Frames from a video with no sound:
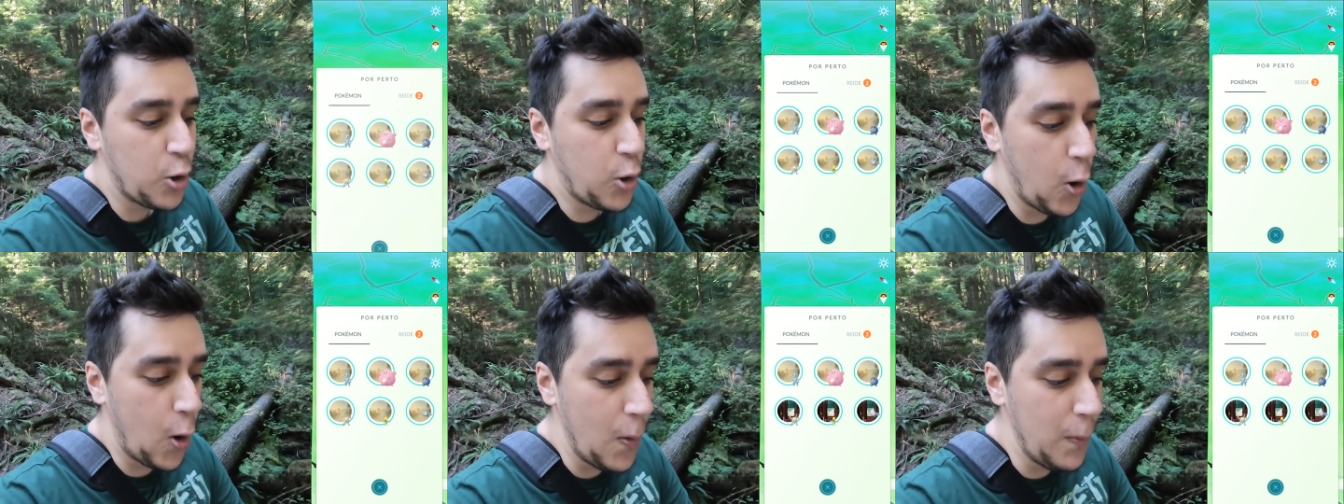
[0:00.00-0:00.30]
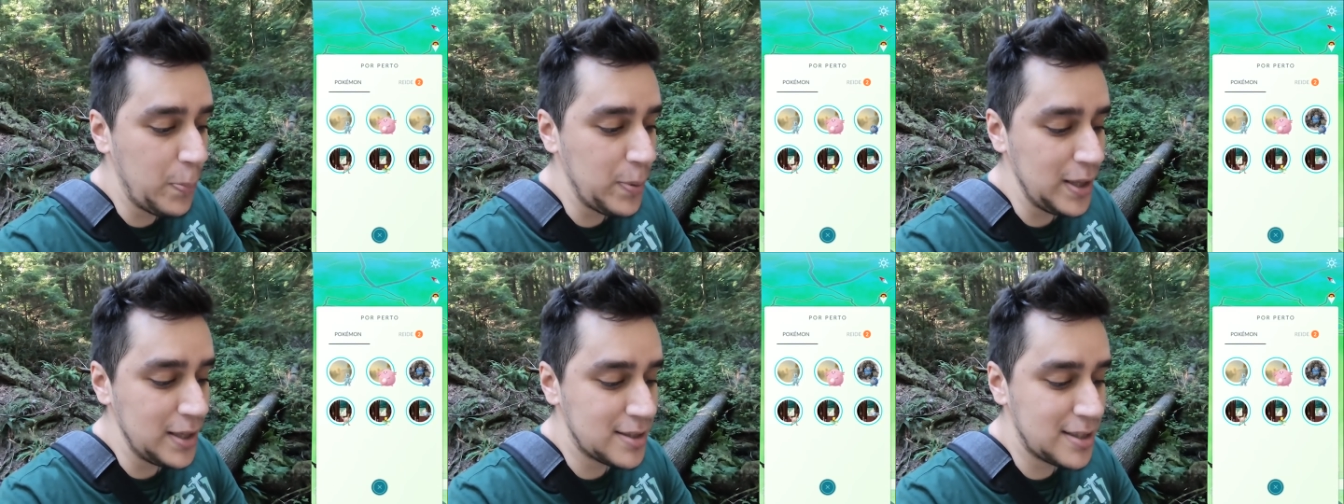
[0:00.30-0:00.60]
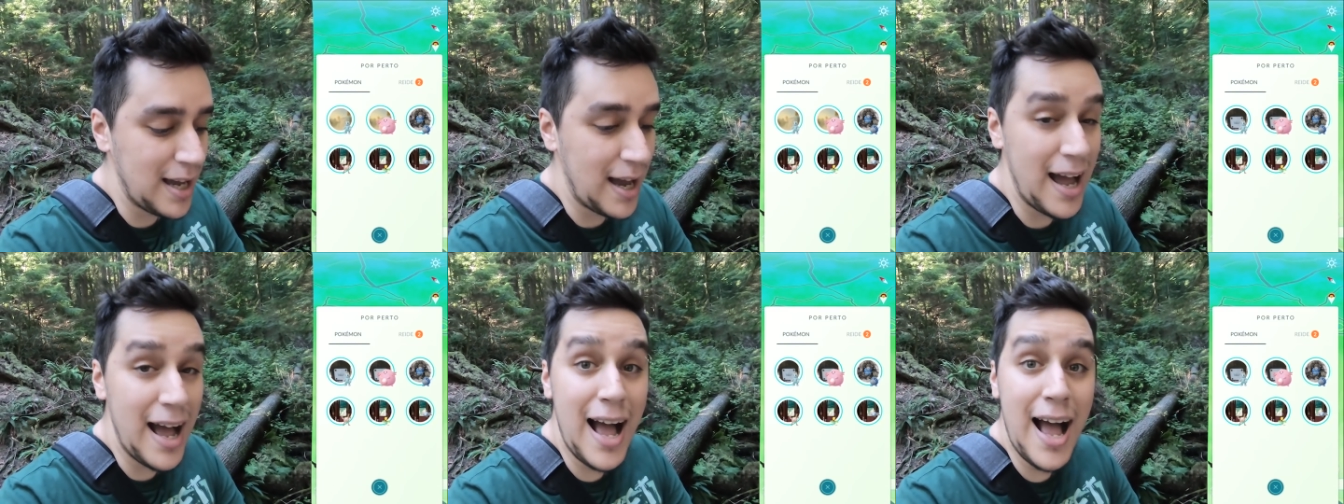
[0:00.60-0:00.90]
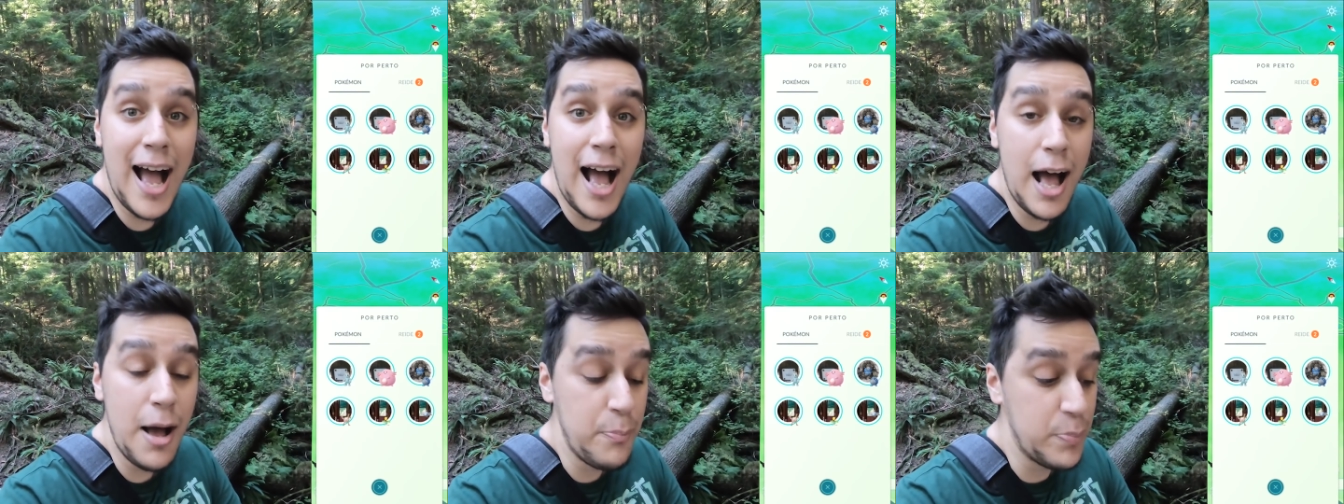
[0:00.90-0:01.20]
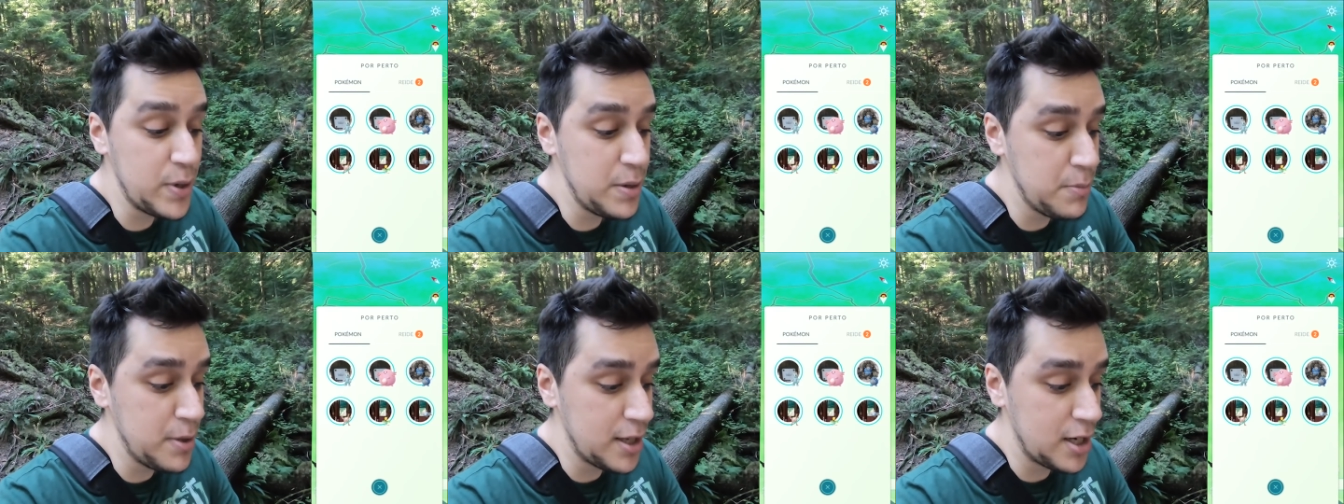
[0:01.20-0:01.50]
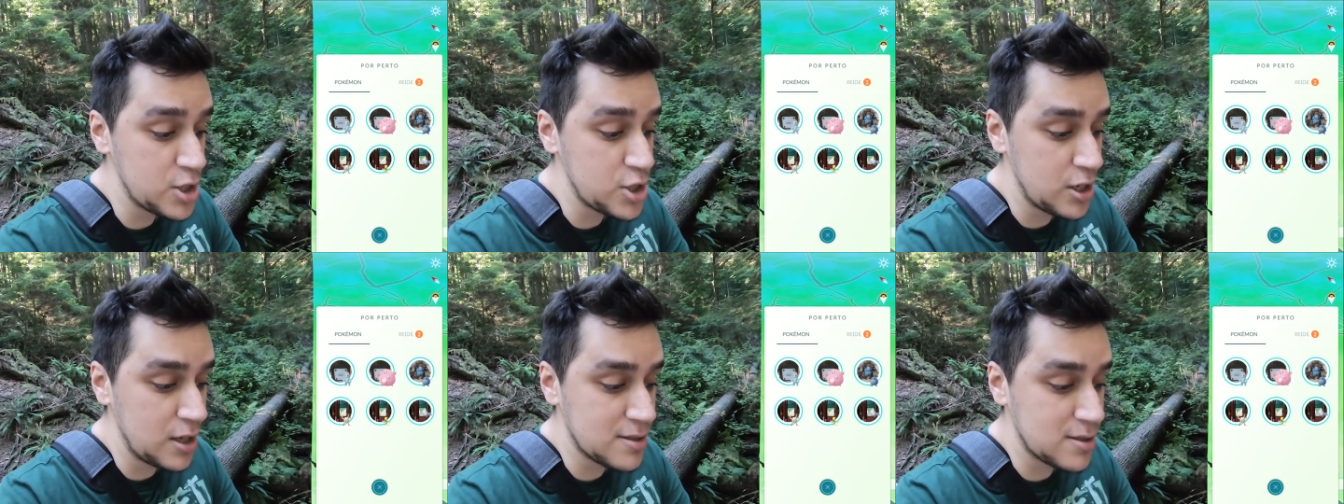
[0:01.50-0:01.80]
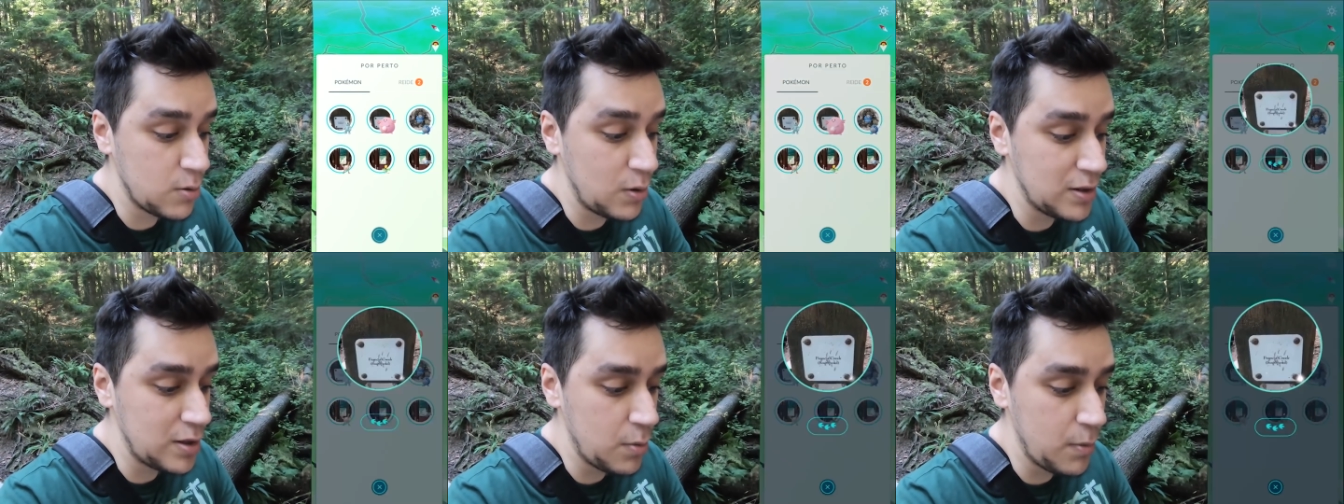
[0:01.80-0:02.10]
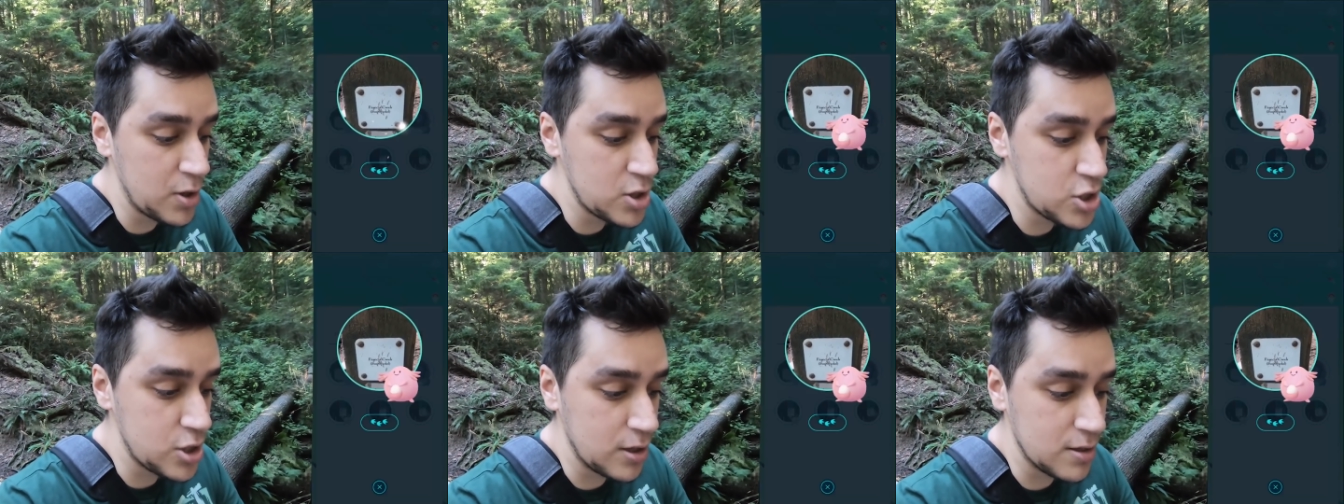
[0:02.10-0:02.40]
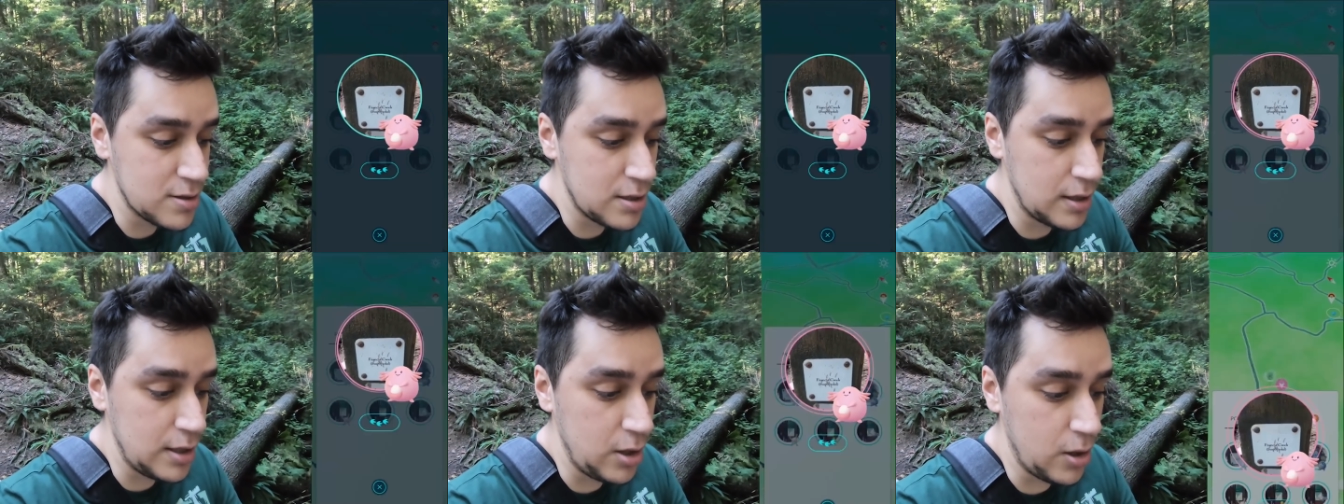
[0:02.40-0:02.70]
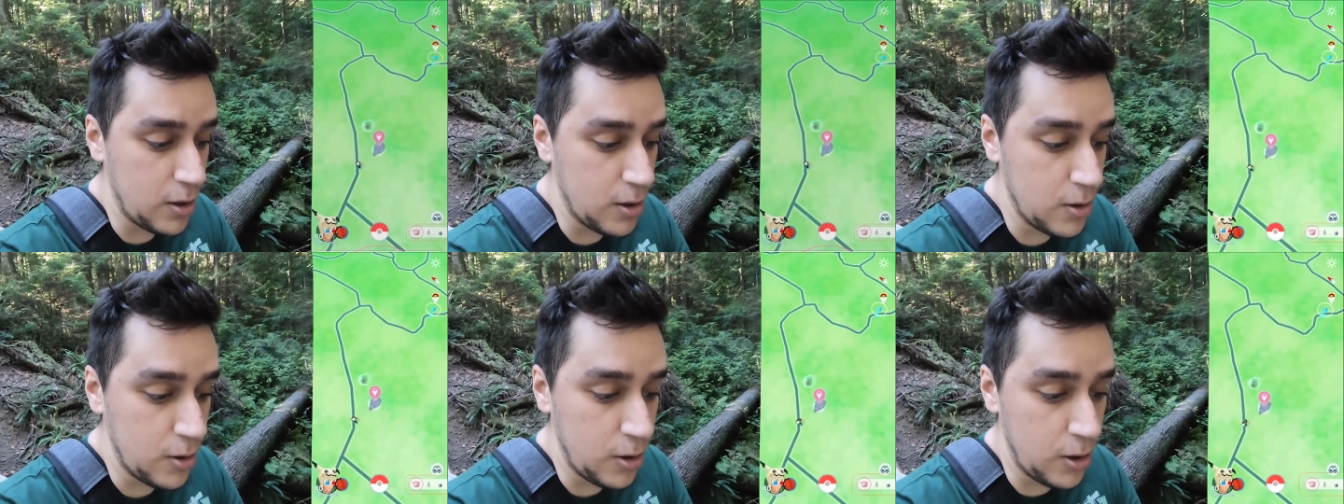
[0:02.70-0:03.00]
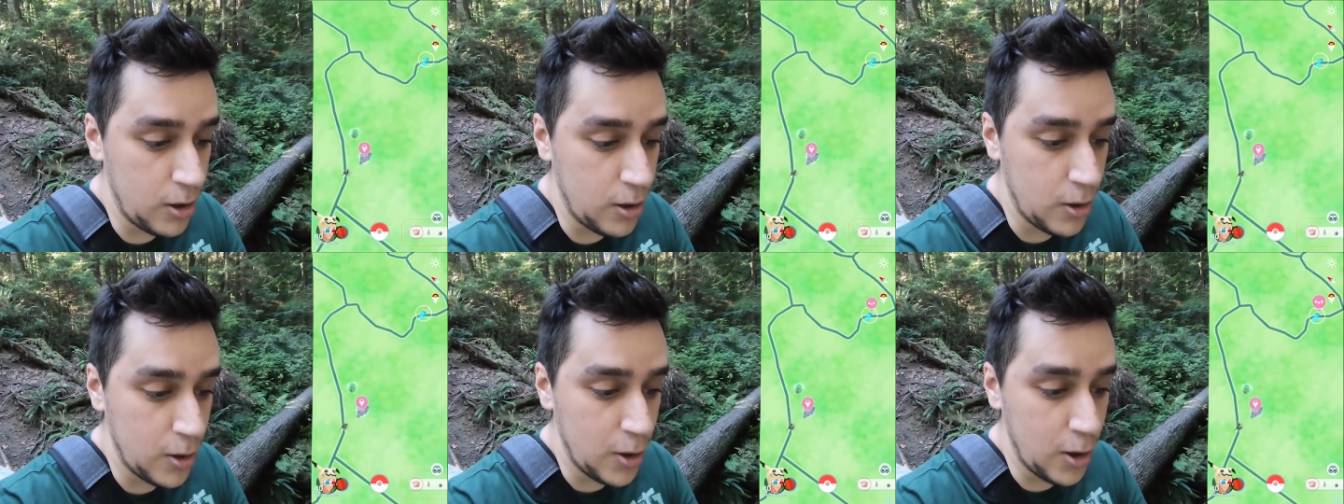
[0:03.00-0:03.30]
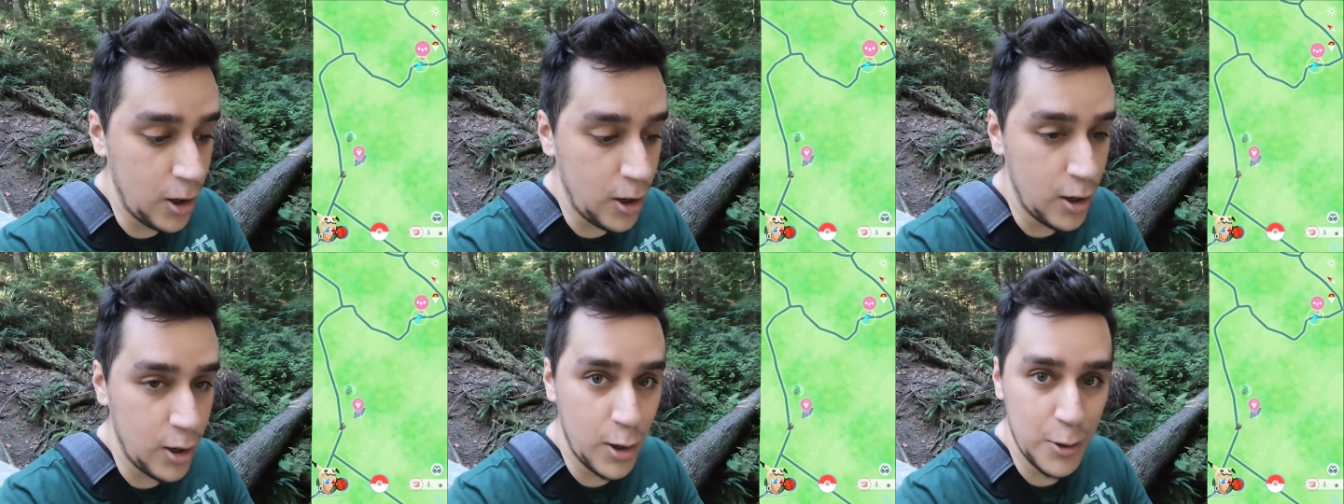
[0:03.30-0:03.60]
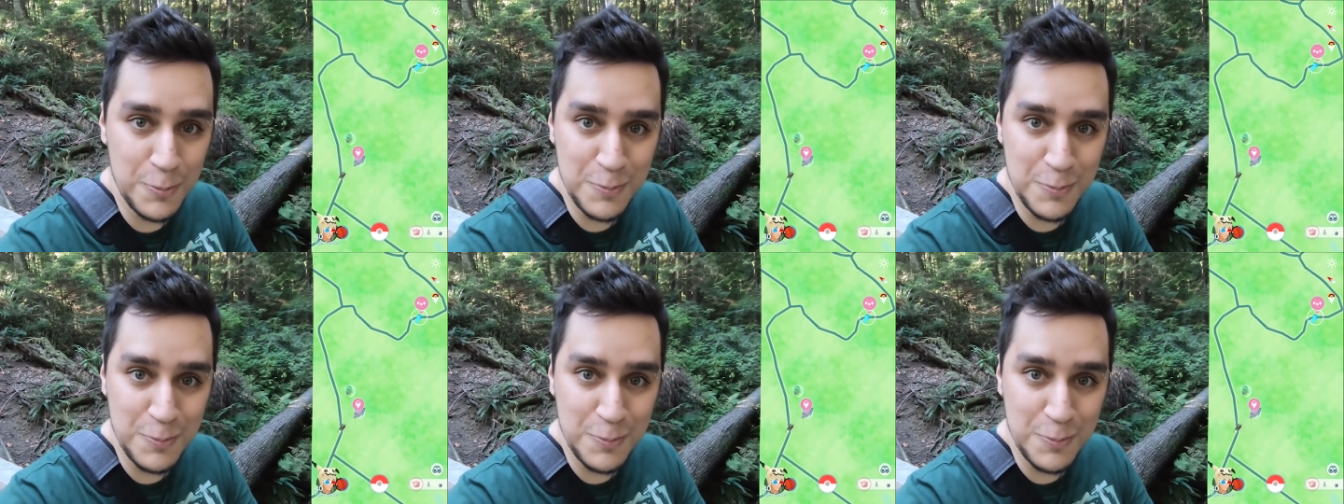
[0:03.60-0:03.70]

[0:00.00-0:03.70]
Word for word: completar a primeira geração e tem uma chance ali, ó. Ó, ó.